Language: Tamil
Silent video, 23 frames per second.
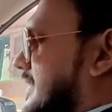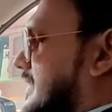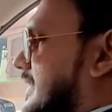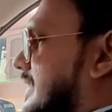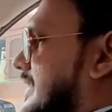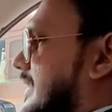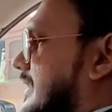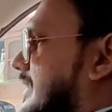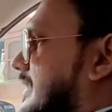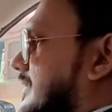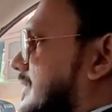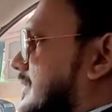
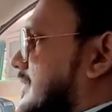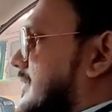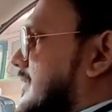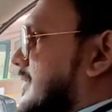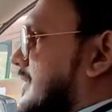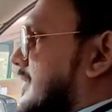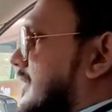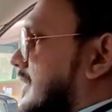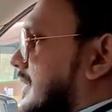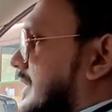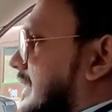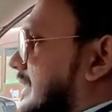பார்த்தீங்கன்னா
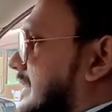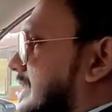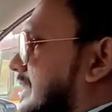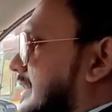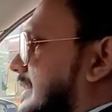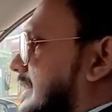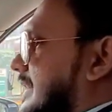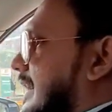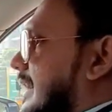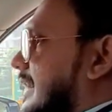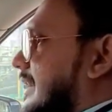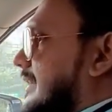இந்த
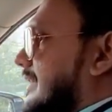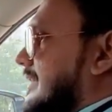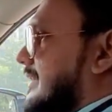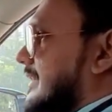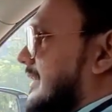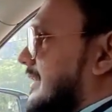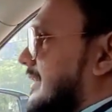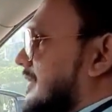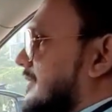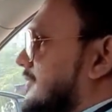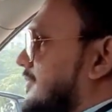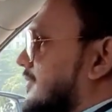
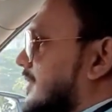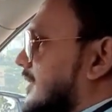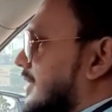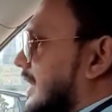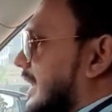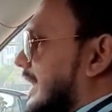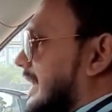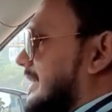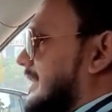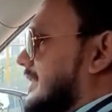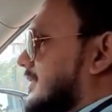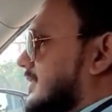காருக்கு இவ்வளோ
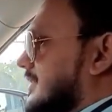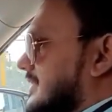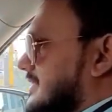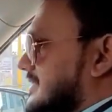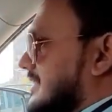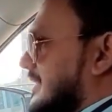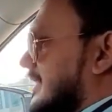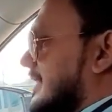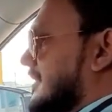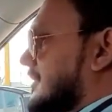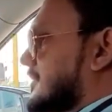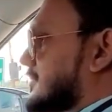லைட்டாக ஒரு
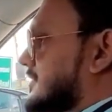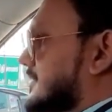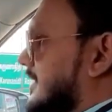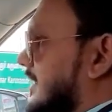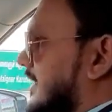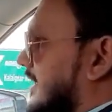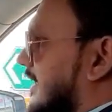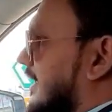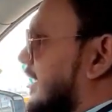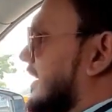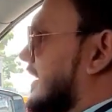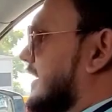ஸ்டியரிங்
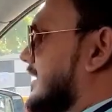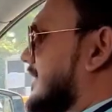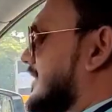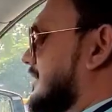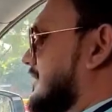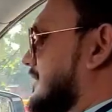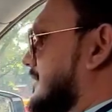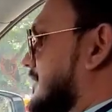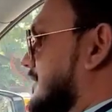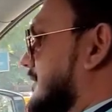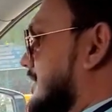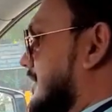கொடுத்துருக்காங்கன்னா
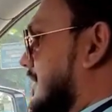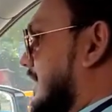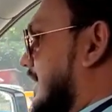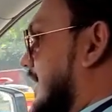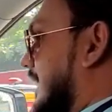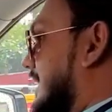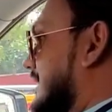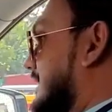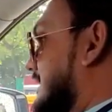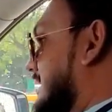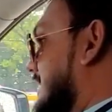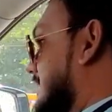
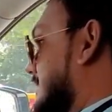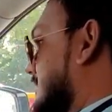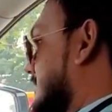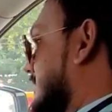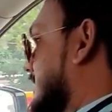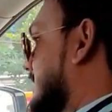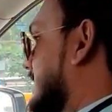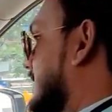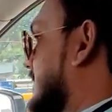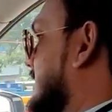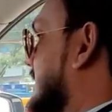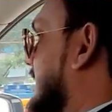அந்த
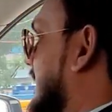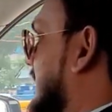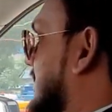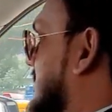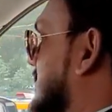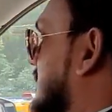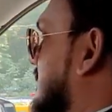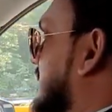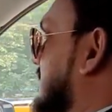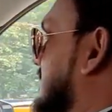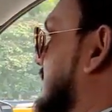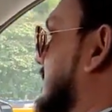அளவுக்கு இதில் வந்து
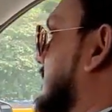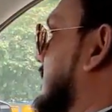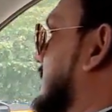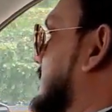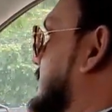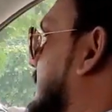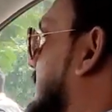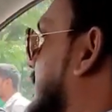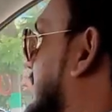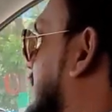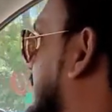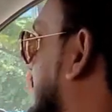எலக்ட்ரானிக்ஸில் ஒர்க்
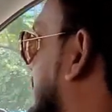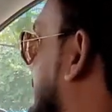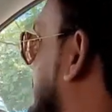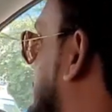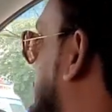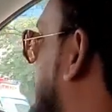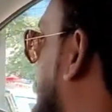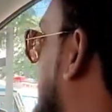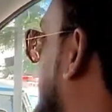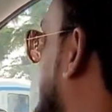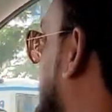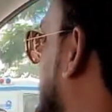பண்ணியிருக்காங்க
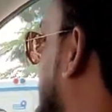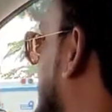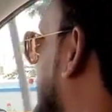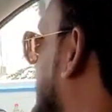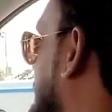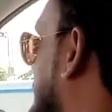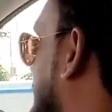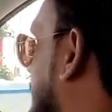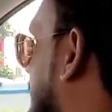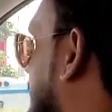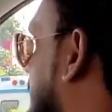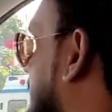ஸ்டியரிங்கில்
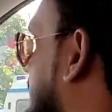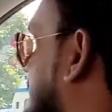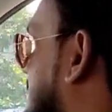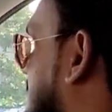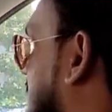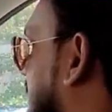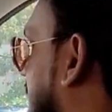பிகாஸ்